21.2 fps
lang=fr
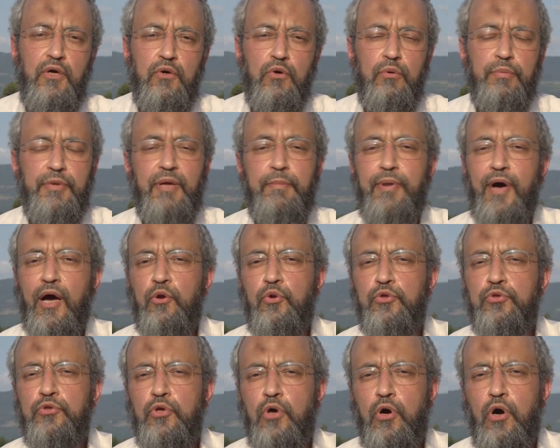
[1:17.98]
ou bien par
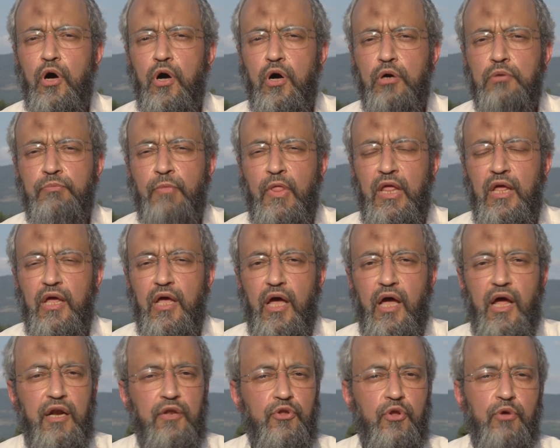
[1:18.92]
le torrent.
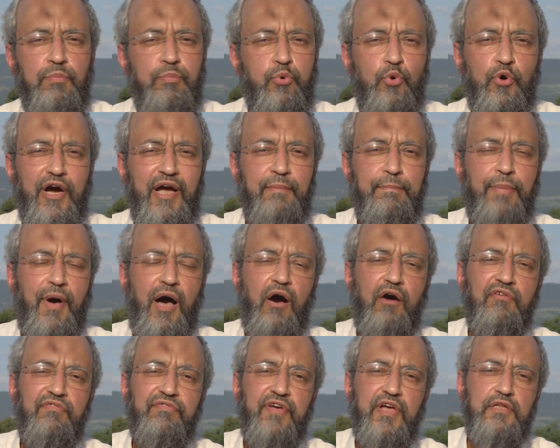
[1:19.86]
Elle ne pourrait pas
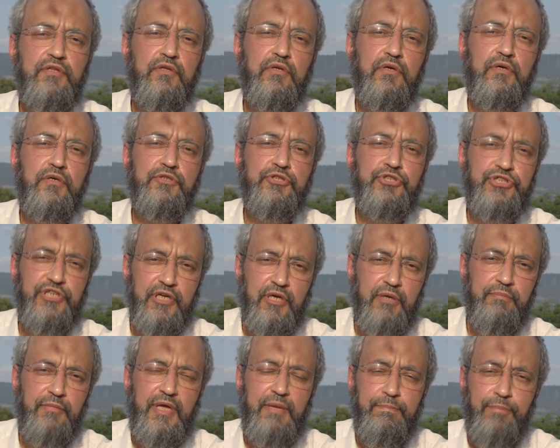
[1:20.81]
en fait
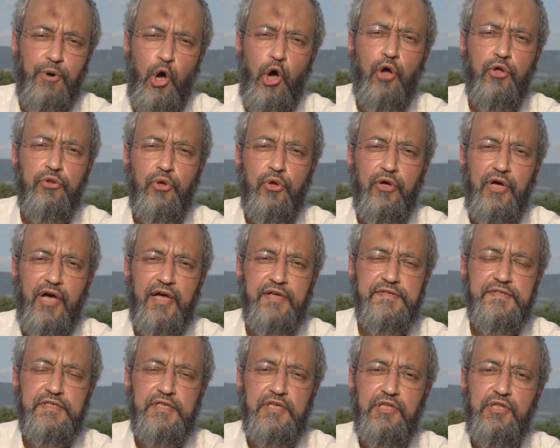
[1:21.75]
germer, prendre
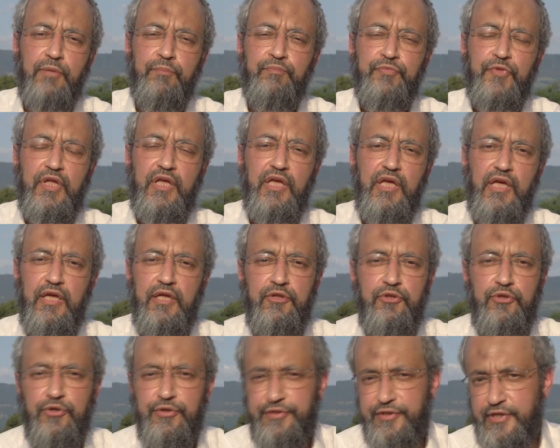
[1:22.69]
racine et
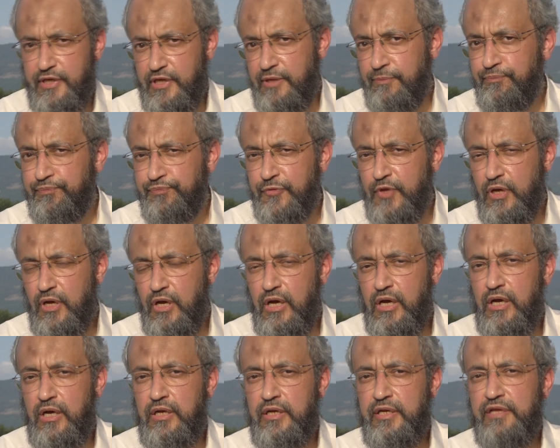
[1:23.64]
donner
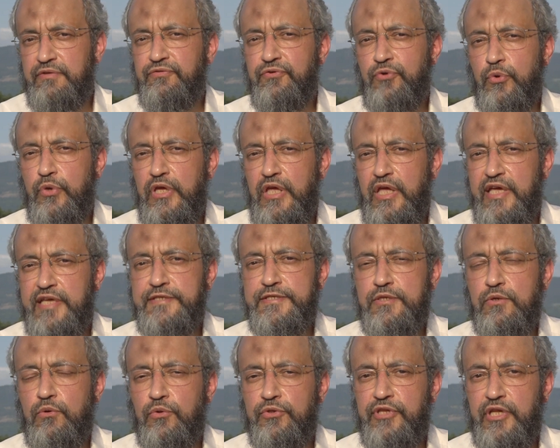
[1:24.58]
euh, les fruits
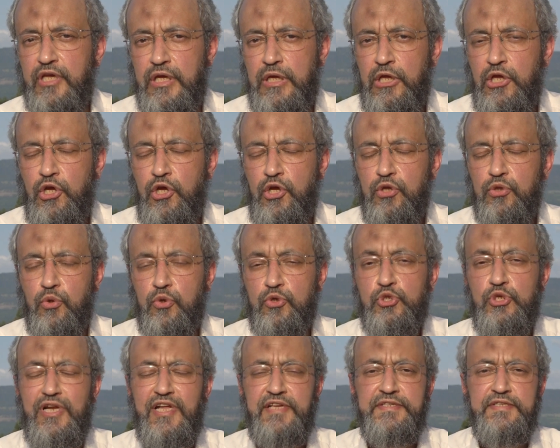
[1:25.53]
escomptés.
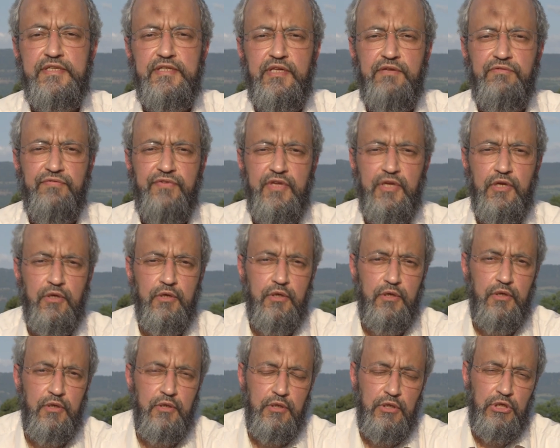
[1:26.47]
Donc cela signifie
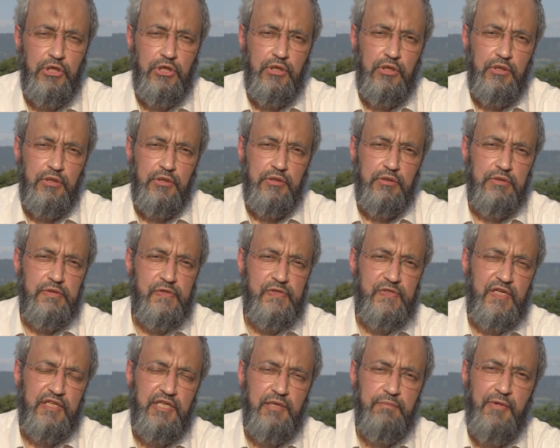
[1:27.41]
que
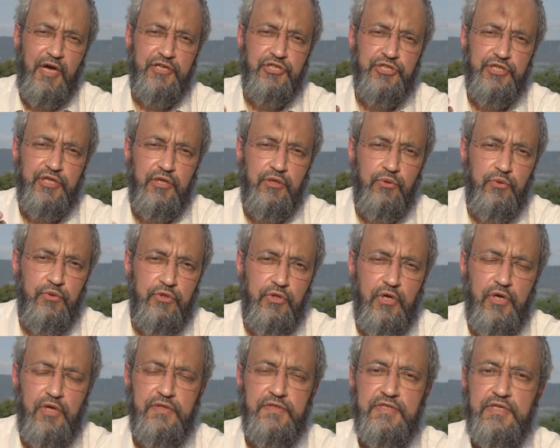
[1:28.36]
cette image qu'il nous
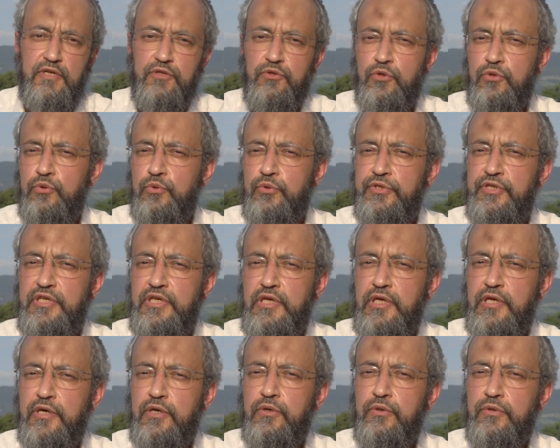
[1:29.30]
donne, c'est de nous
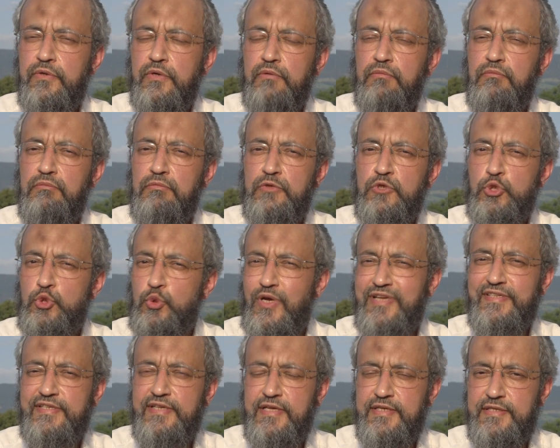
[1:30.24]
dire que
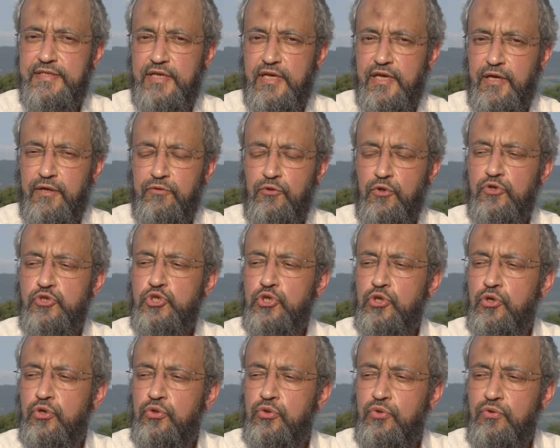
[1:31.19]
sois sincère. Dans ce
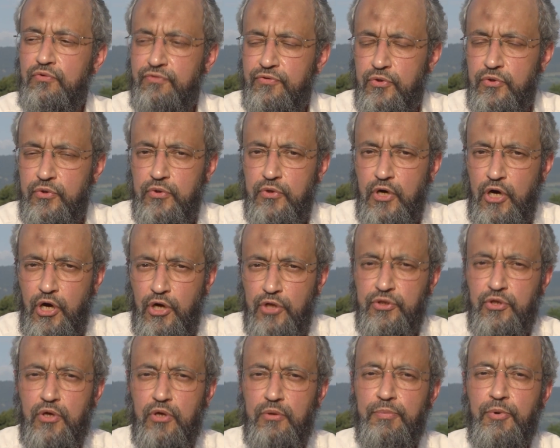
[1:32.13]
que tu veux
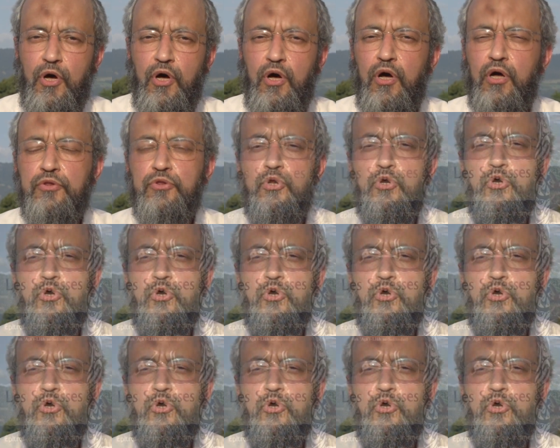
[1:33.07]
entreprendre,